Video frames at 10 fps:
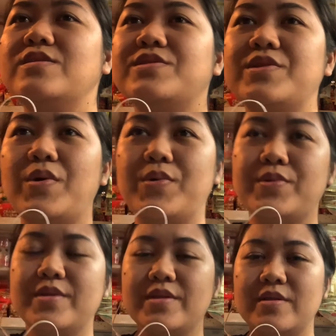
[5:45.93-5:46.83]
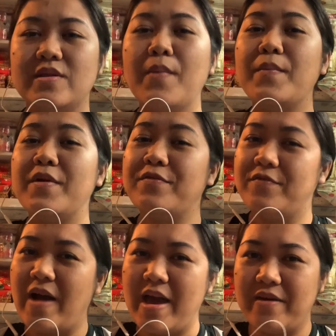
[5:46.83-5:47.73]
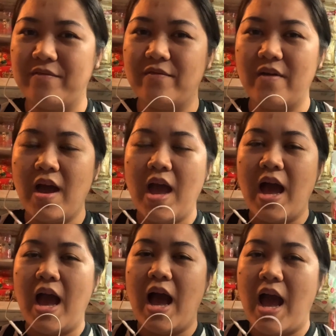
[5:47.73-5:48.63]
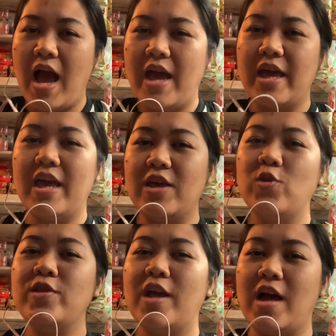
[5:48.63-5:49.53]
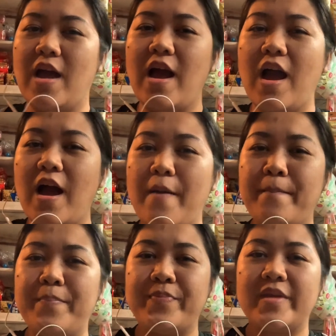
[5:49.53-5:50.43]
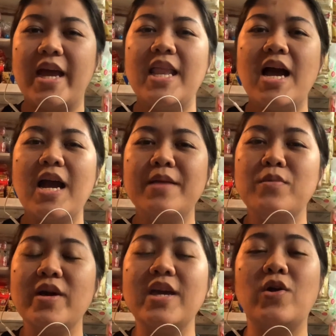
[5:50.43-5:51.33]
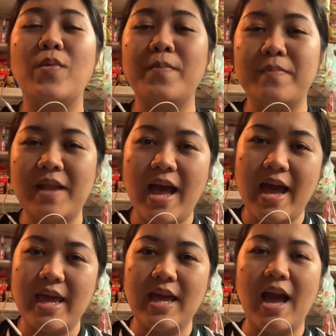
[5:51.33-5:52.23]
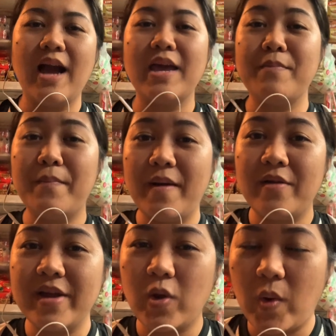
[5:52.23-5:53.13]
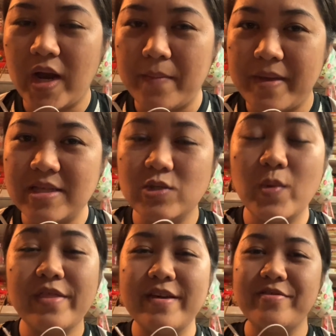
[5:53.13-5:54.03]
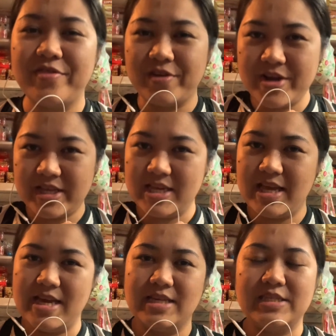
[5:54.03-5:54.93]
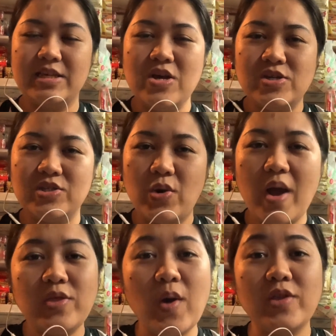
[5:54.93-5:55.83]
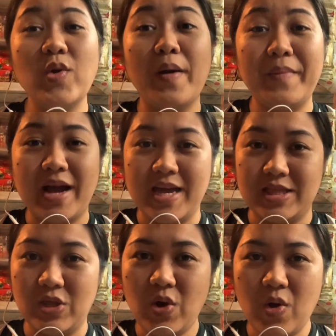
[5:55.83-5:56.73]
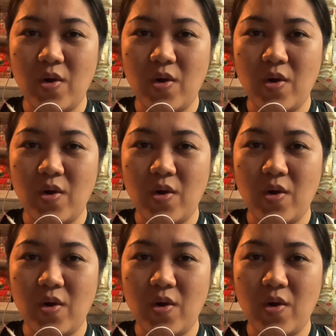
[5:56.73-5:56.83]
So, number 5. Yun na, um, kailangan mong i-comply ang iba pang requirements within 30 days. So, ano-ano ang mga ito?